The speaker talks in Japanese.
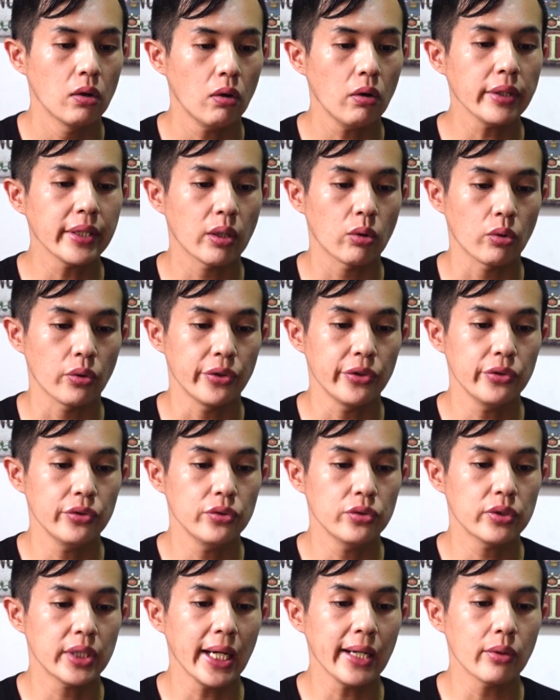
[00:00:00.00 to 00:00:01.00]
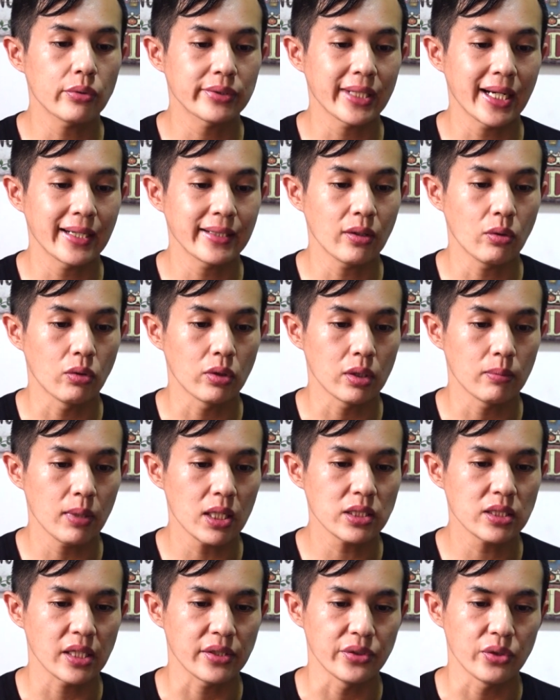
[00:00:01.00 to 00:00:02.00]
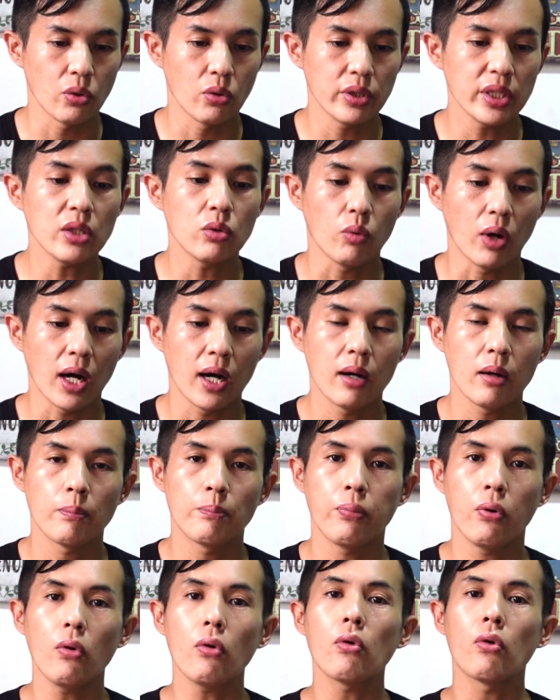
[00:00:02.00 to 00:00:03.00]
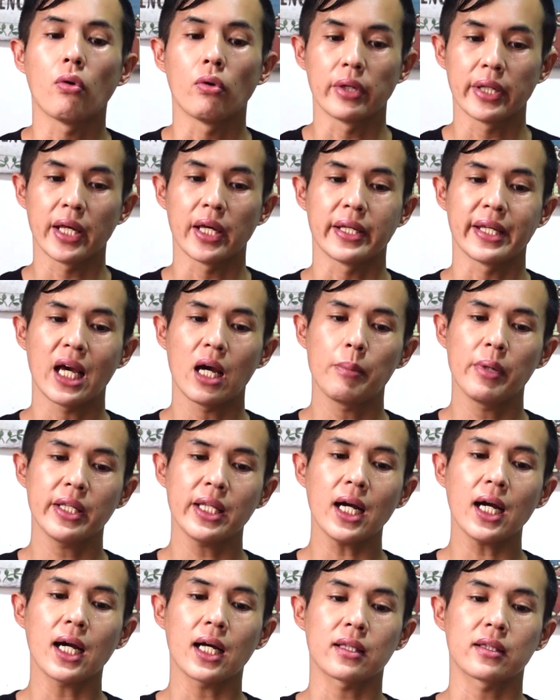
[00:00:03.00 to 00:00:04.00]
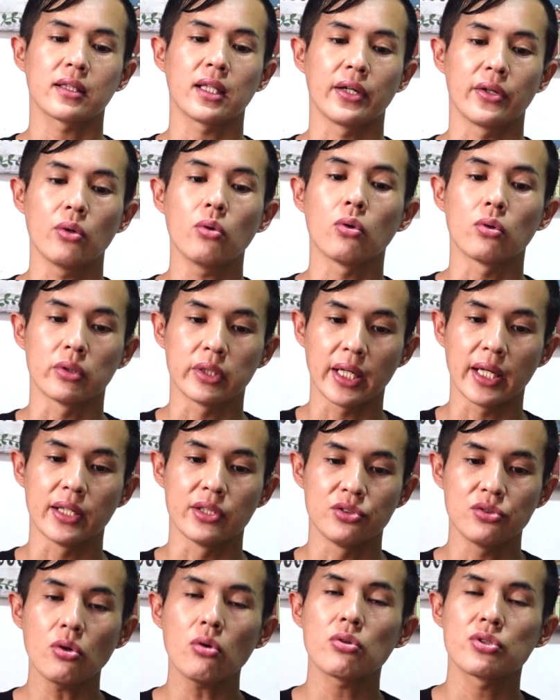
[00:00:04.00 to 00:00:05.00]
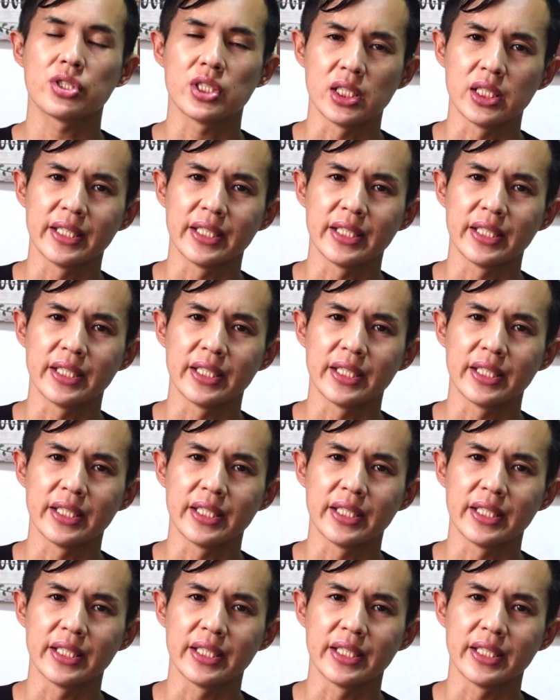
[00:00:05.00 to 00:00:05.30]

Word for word: ほいで、この誘拐をされておりました4人は、ポゴをね、辞めたかったようで、上司に